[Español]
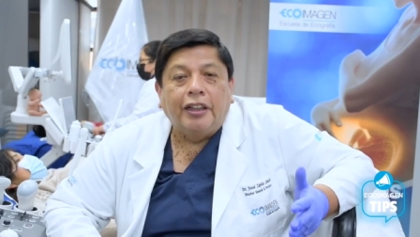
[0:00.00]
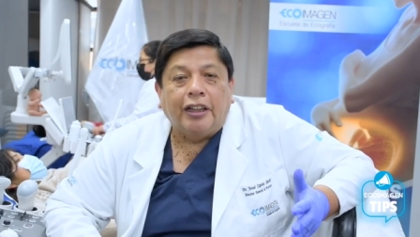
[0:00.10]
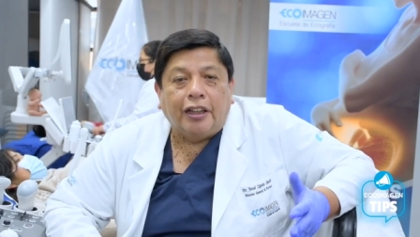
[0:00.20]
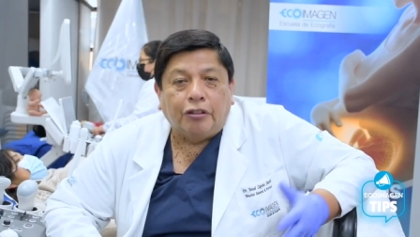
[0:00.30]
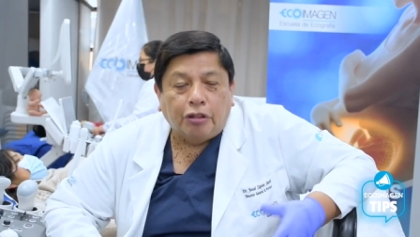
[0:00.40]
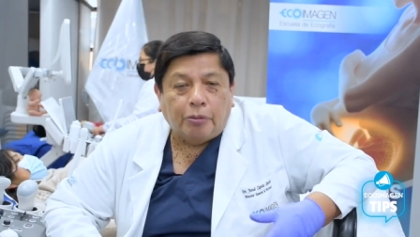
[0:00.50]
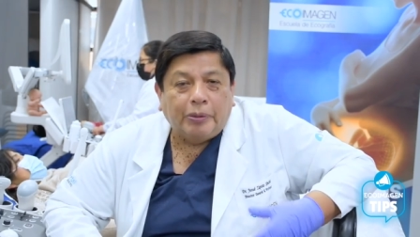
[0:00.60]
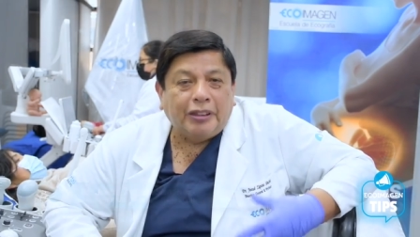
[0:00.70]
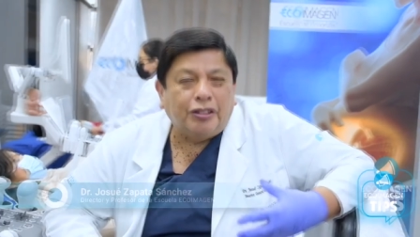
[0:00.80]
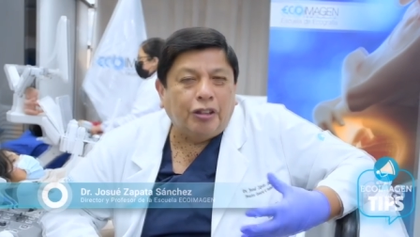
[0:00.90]
el
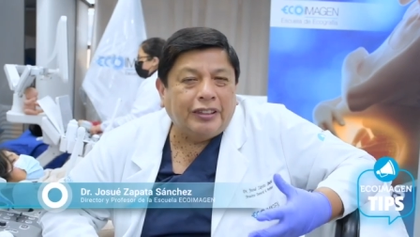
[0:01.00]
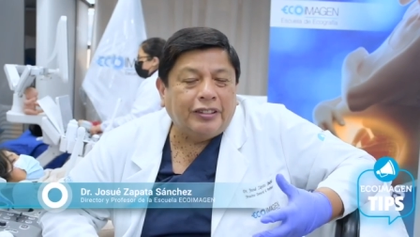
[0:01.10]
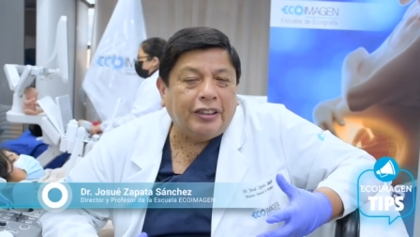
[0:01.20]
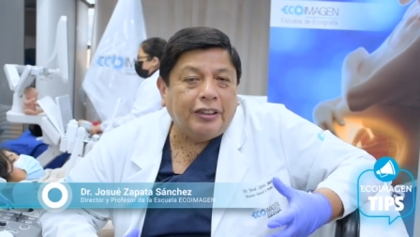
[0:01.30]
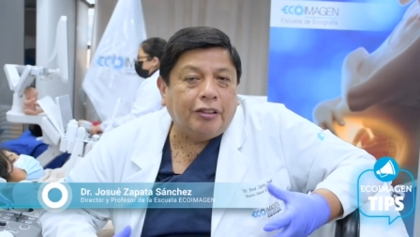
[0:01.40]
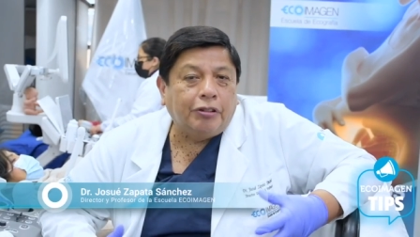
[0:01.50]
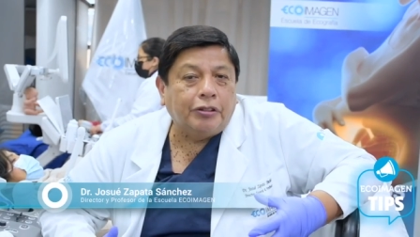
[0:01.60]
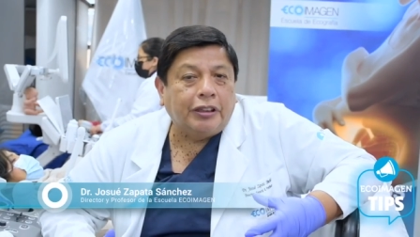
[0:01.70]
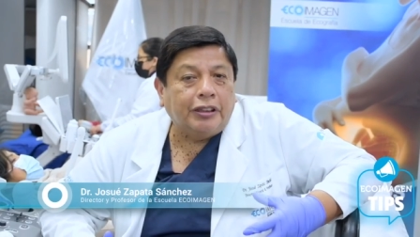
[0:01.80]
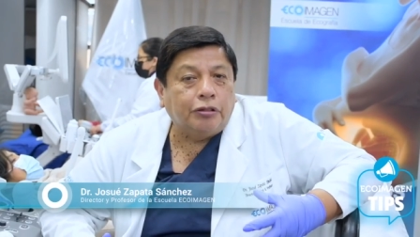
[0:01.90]
Doppler, todas las técnicas
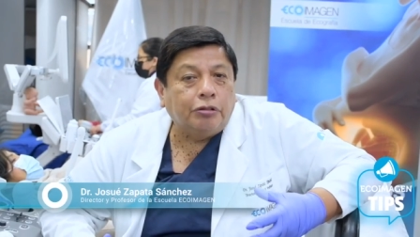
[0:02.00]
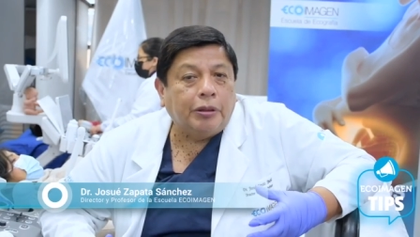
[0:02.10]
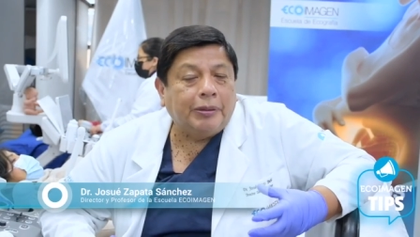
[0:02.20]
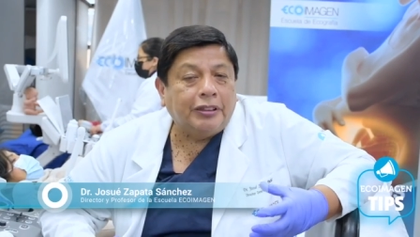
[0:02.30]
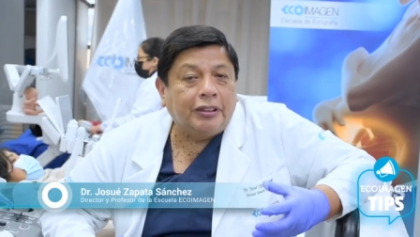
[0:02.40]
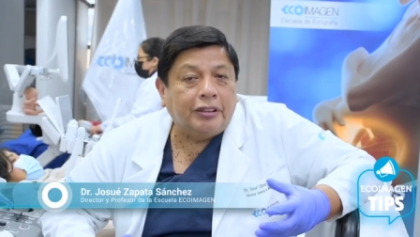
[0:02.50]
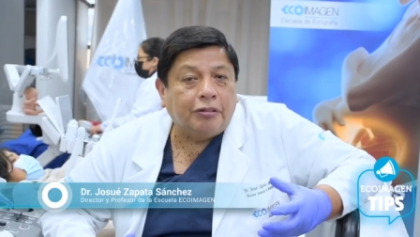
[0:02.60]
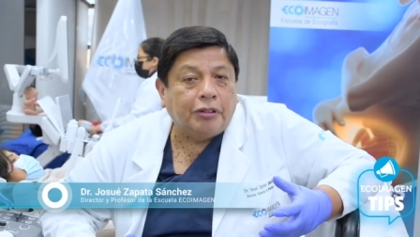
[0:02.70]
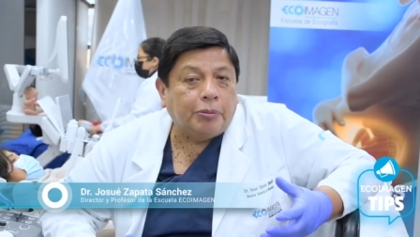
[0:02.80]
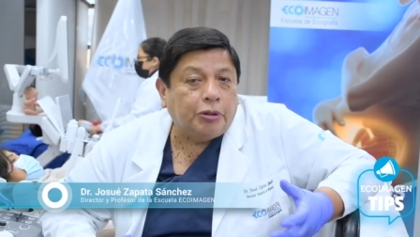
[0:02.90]
cuando tenías una paciente
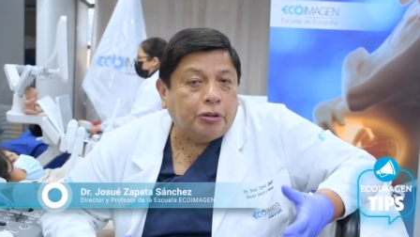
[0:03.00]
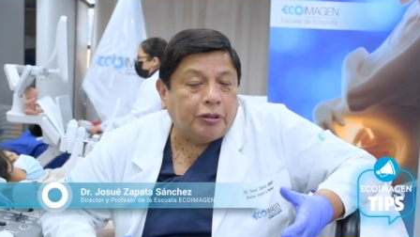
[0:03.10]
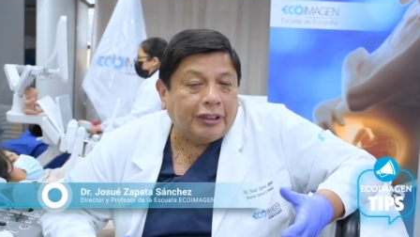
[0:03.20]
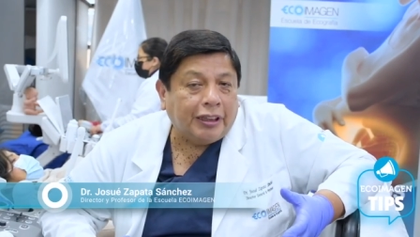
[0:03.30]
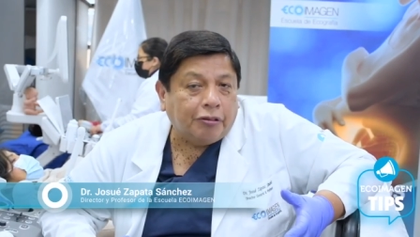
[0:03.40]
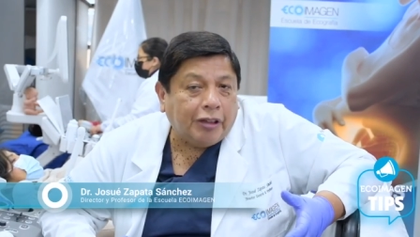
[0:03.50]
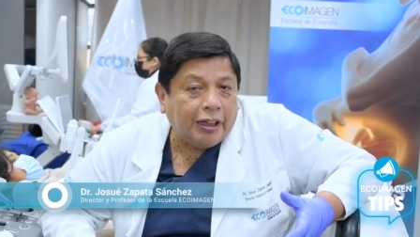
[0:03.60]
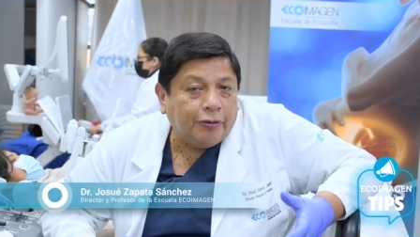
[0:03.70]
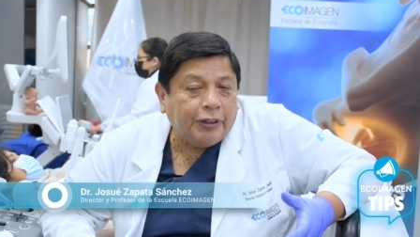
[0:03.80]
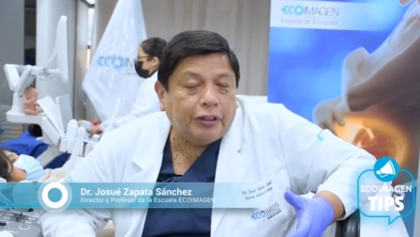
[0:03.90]
en una posición inadecuada
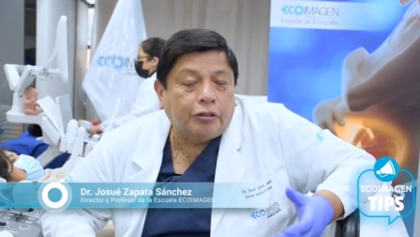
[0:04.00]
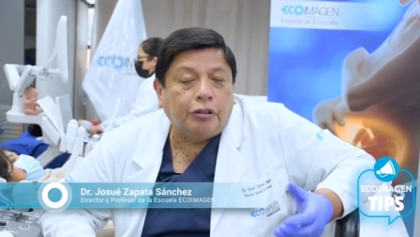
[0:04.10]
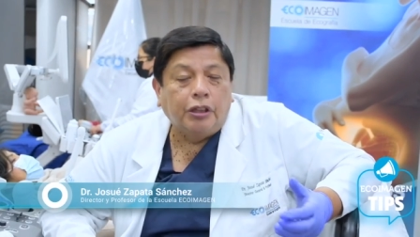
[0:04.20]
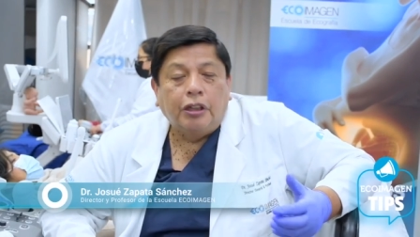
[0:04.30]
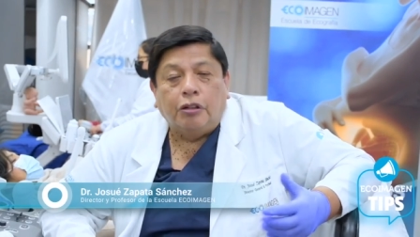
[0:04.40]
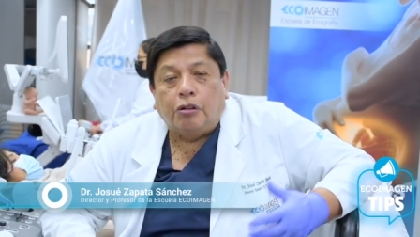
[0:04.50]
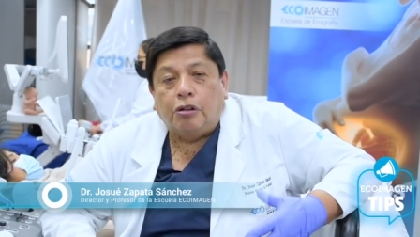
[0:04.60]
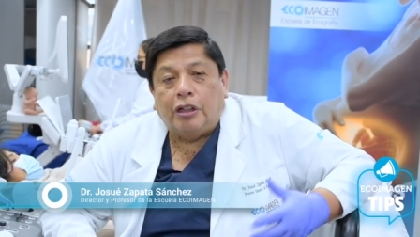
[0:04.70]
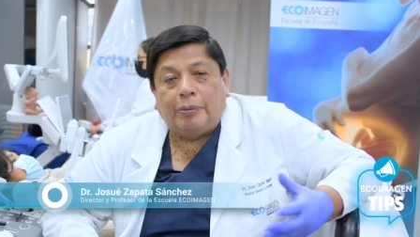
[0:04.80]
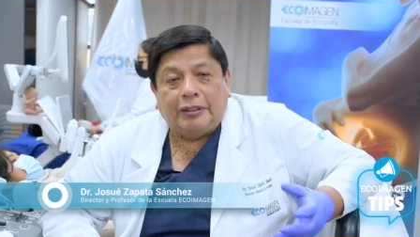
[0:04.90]
del feto
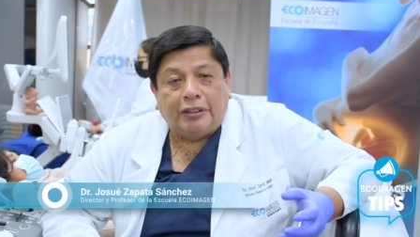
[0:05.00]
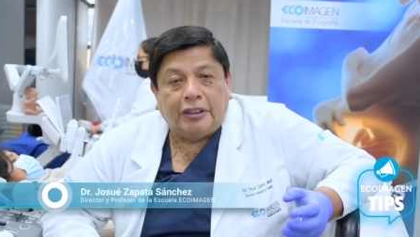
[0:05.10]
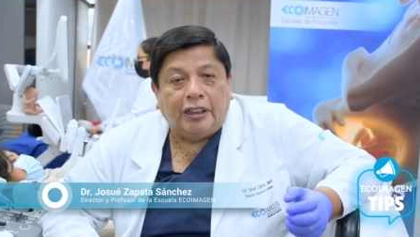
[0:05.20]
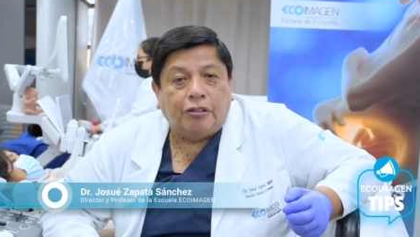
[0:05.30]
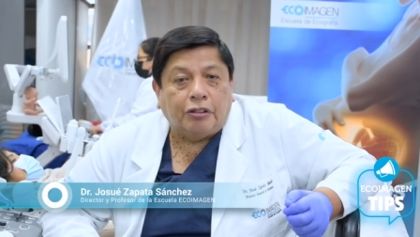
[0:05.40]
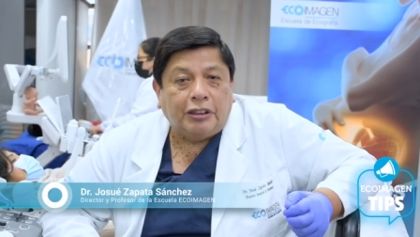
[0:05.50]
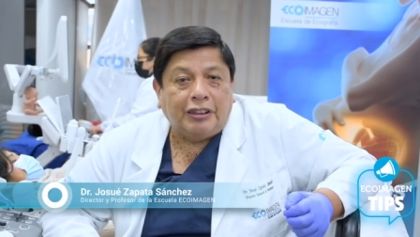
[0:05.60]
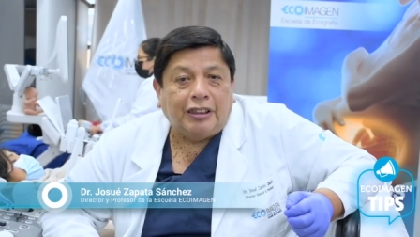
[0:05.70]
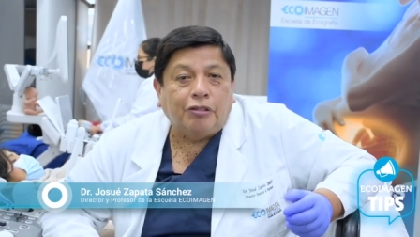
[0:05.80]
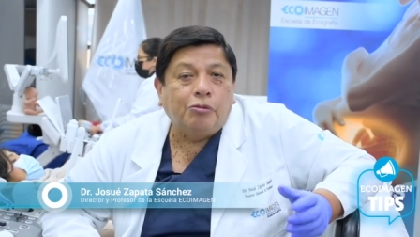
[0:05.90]
o la paciente era gordita.